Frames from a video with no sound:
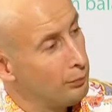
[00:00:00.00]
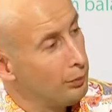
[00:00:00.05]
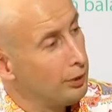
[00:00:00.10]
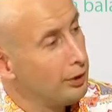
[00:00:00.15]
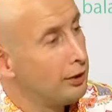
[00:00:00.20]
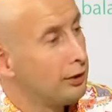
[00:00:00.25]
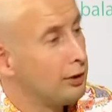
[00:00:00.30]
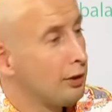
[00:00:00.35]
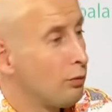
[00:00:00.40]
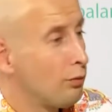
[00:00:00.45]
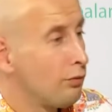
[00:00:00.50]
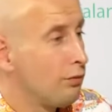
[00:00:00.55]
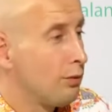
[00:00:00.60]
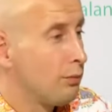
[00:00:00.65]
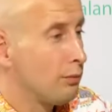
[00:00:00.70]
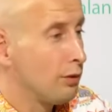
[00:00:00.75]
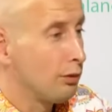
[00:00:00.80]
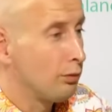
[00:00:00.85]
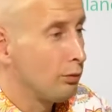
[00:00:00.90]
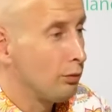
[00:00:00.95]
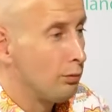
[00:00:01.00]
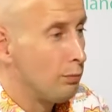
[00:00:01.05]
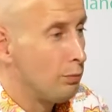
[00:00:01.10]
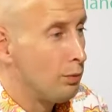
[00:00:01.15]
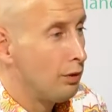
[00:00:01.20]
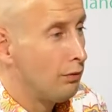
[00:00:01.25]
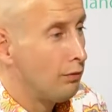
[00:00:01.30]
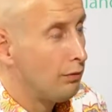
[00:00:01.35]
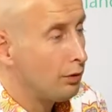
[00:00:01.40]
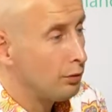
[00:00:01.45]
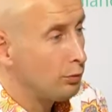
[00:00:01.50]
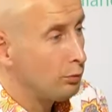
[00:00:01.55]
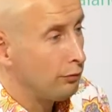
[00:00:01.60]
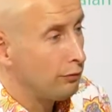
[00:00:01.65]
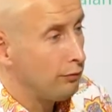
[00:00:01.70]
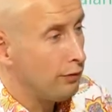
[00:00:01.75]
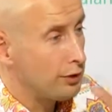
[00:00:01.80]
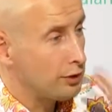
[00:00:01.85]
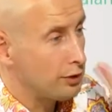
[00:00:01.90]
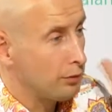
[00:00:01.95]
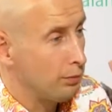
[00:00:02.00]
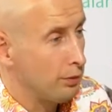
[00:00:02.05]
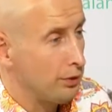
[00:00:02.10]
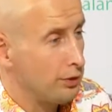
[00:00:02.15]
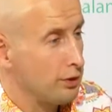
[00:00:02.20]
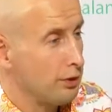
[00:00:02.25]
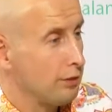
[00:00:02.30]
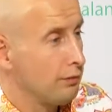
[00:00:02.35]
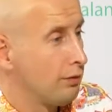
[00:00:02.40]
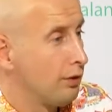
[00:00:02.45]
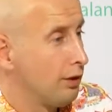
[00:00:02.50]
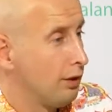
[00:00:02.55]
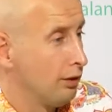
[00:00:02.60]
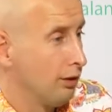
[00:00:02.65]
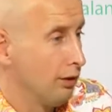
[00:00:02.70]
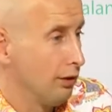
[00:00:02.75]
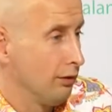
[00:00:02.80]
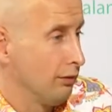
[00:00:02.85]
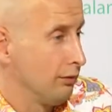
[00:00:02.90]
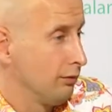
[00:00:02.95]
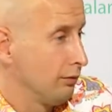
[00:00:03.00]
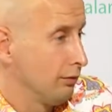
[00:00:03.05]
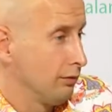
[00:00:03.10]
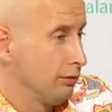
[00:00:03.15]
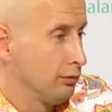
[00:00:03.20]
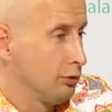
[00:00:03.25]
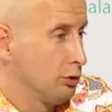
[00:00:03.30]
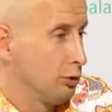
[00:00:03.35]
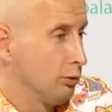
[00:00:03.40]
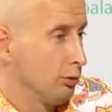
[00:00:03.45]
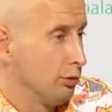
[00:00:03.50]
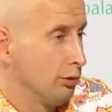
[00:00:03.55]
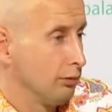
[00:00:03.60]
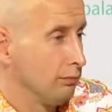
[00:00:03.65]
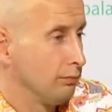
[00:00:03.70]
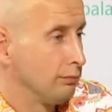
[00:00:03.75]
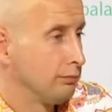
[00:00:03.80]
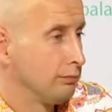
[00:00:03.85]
Был ли такой фильм, который перевернул ваше представление что-то?